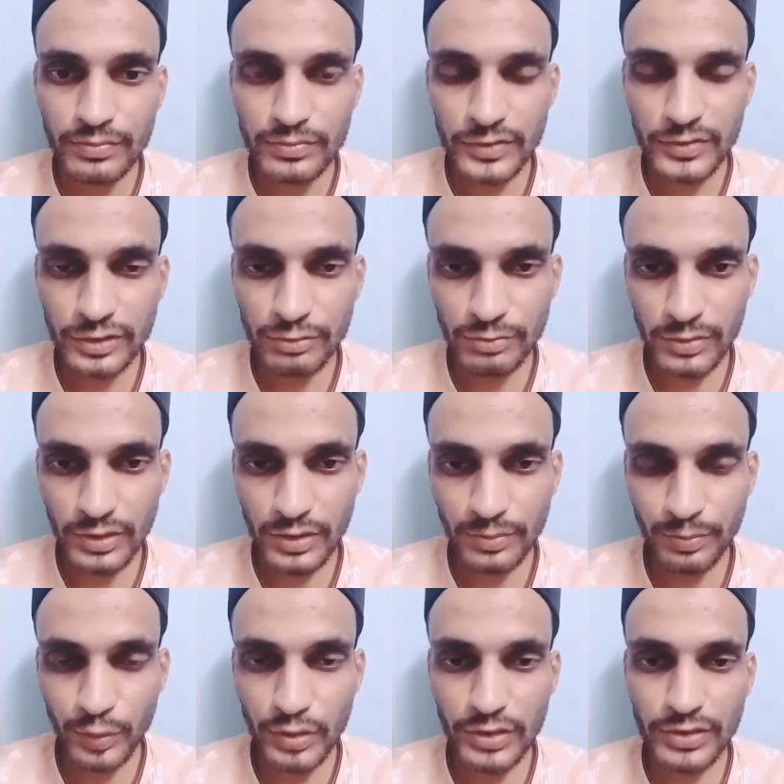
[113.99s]
जिसमें
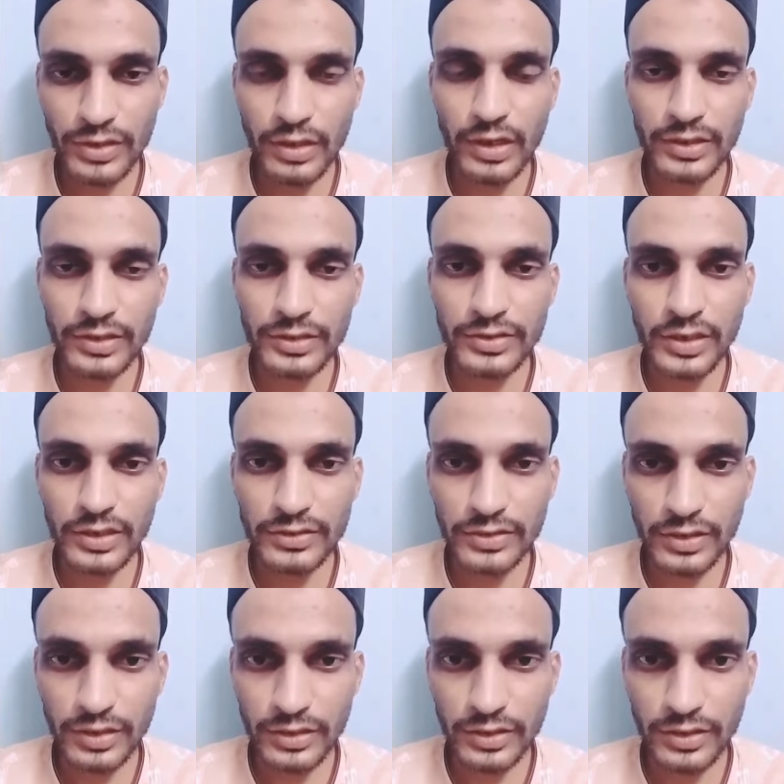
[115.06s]
पुलिस लाठी चार्ज
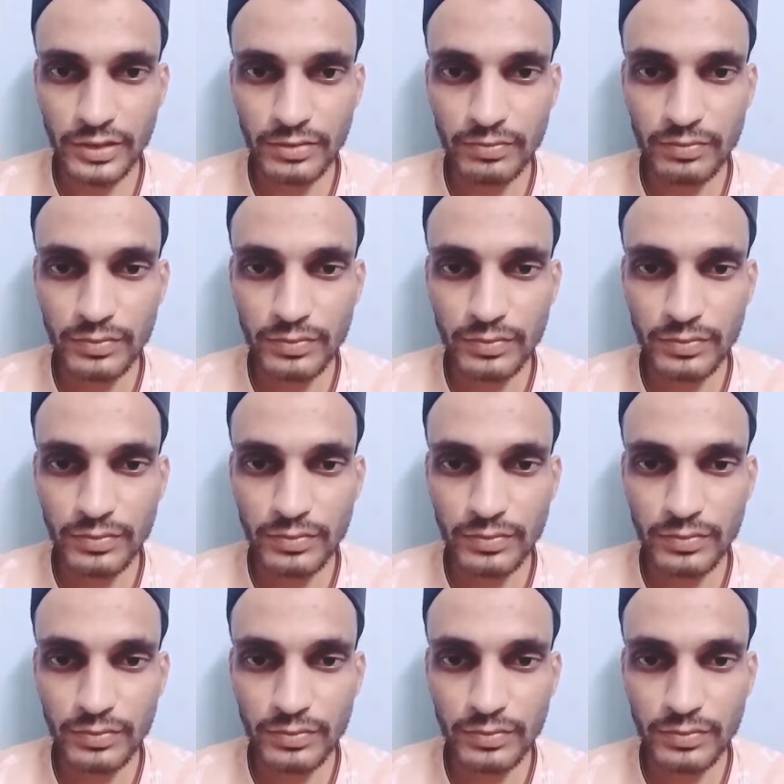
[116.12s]
कर रही है